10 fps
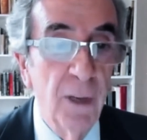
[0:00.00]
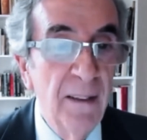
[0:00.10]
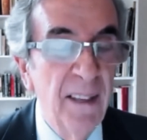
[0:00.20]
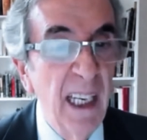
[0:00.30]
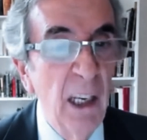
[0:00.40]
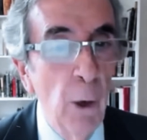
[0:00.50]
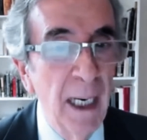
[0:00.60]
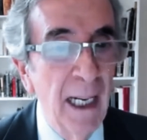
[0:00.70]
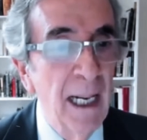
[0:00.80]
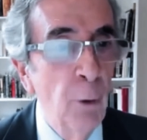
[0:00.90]
se han seguido
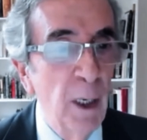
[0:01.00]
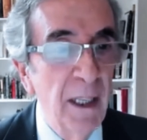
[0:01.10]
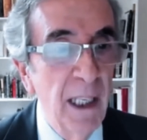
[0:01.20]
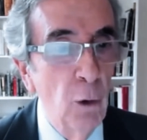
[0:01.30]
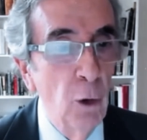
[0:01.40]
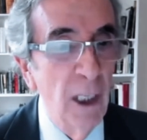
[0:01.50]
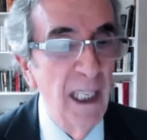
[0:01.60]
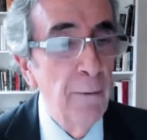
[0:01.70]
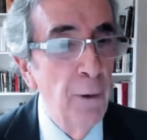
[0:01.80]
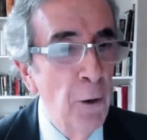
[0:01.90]
agregando artículos
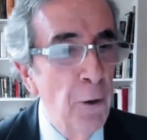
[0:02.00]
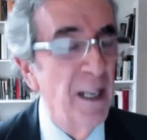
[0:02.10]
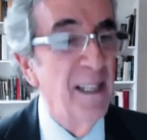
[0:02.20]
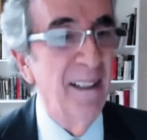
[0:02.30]
que ya fueron